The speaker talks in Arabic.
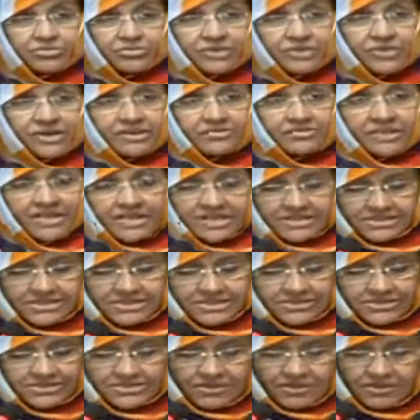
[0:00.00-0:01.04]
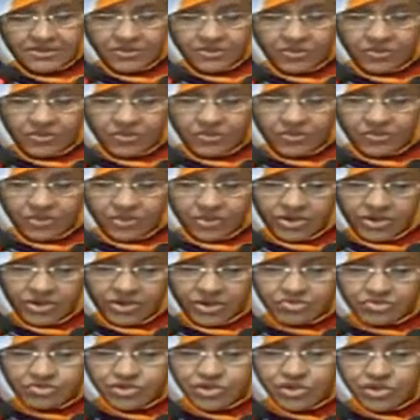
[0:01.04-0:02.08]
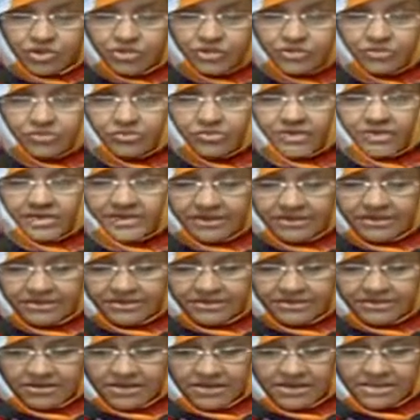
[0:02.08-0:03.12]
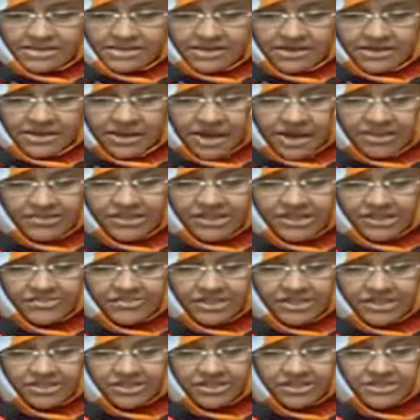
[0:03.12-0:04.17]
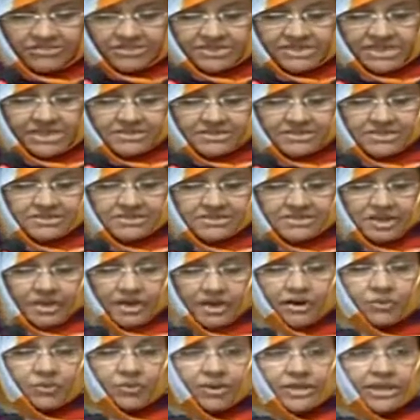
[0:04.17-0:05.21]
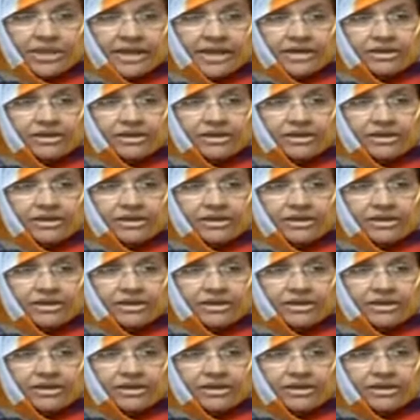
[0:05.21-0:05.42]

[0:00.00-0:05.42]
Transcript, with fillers: بن عبد العزيز والمشير عمر آه، حسن أحمد البشير بتعزيز التعاون القائم